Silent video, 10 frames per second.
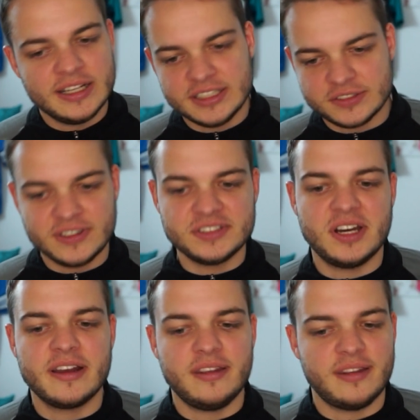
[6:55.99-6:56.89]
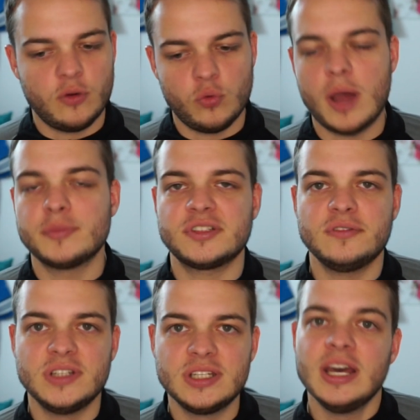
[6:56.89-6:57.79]
Deswegen sage ich, Rams
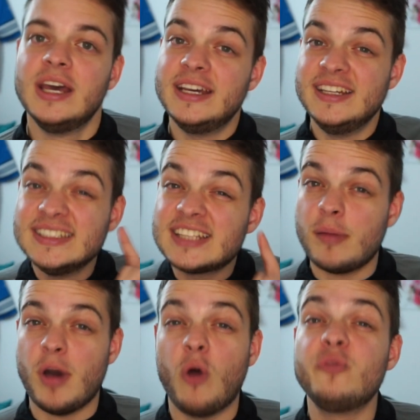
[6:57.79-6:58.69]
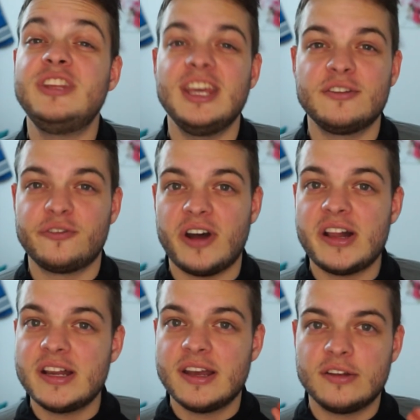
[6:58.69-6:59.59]
gewinnen, ist aber auf jeden
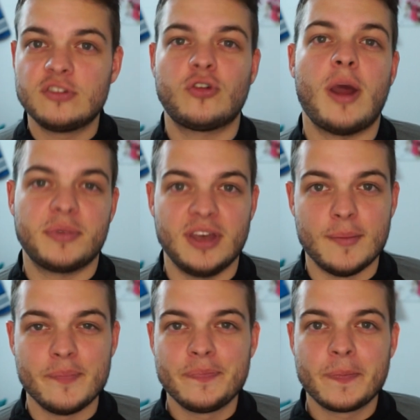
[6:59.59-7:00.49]
Fall ein Trap-Game.